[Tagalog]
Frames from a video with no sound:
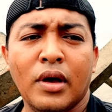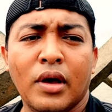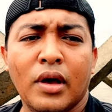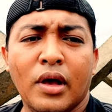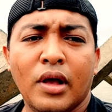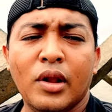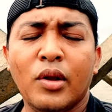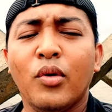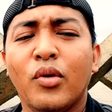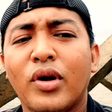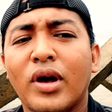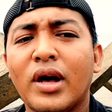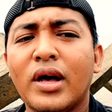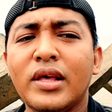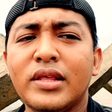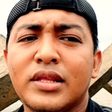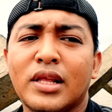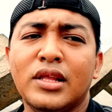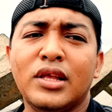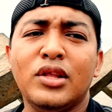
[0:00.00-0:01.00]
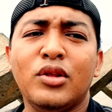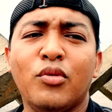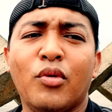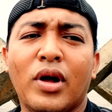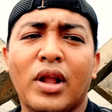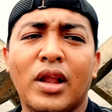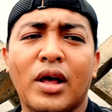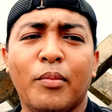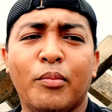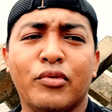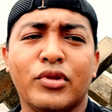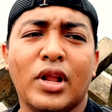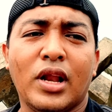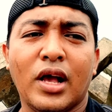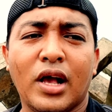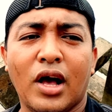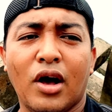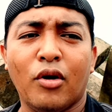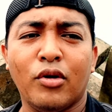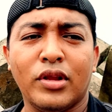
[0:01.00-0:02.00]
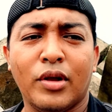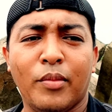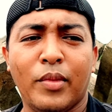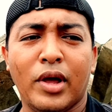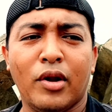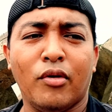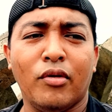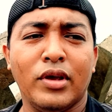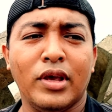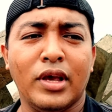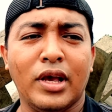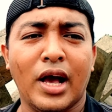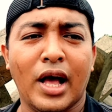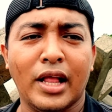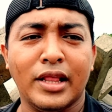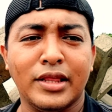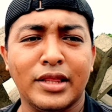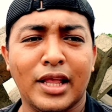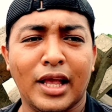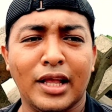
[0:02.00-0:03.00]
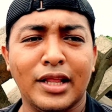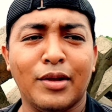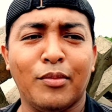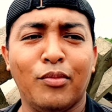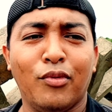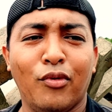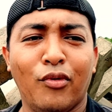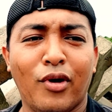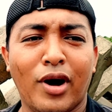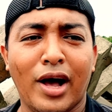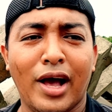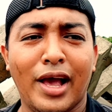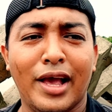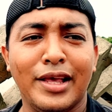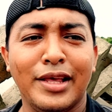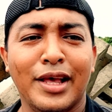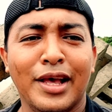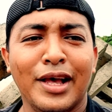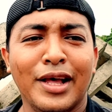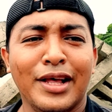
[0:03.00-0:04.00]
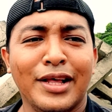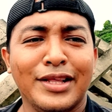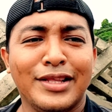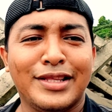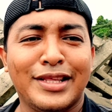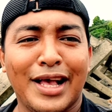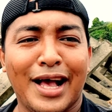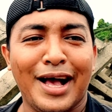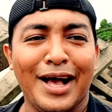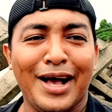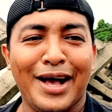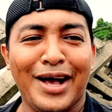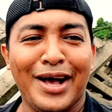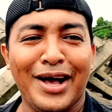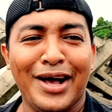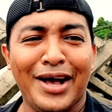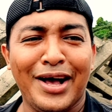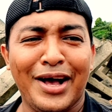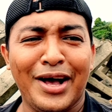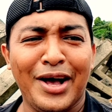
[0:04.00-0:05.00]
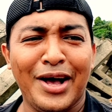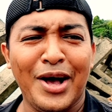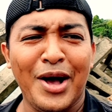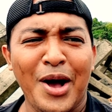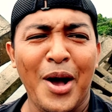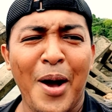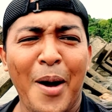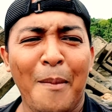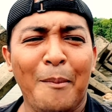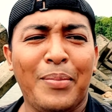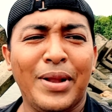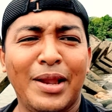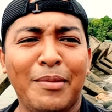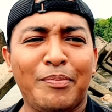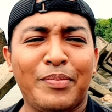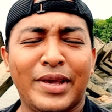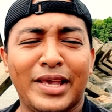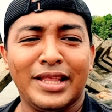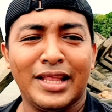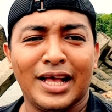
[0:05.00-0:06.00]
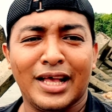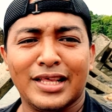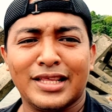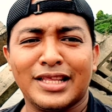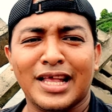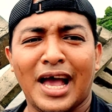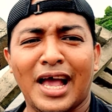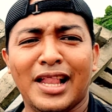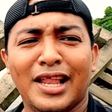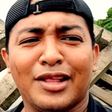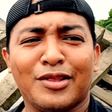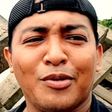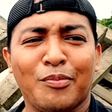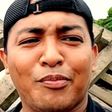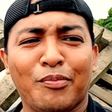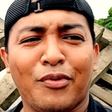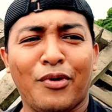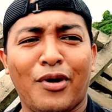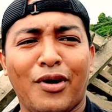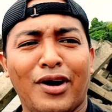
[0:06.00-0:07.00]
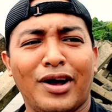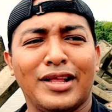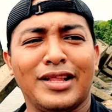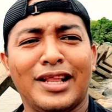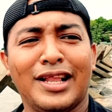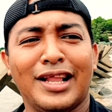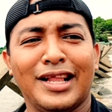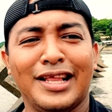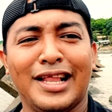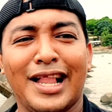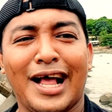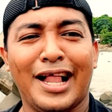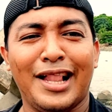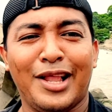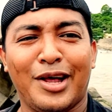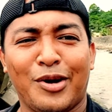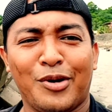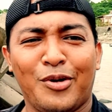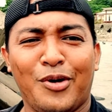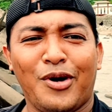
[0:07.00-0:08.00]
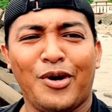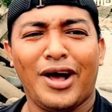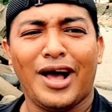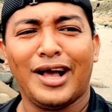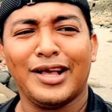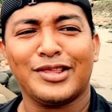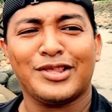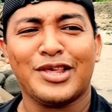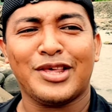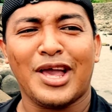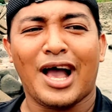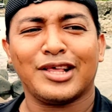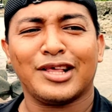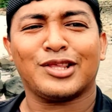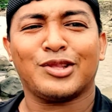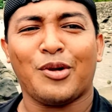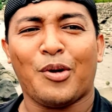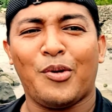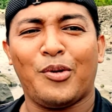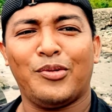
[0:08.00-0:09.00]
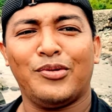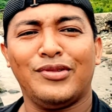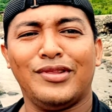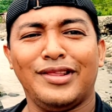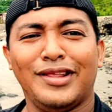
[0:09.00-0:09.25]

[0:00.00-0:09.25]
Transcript: Hello guys, naniniwala po talaga ako na merong higanteng na buhay sa Pilipinas dahil ito po ang kanilang nilalaro, ang jackstone.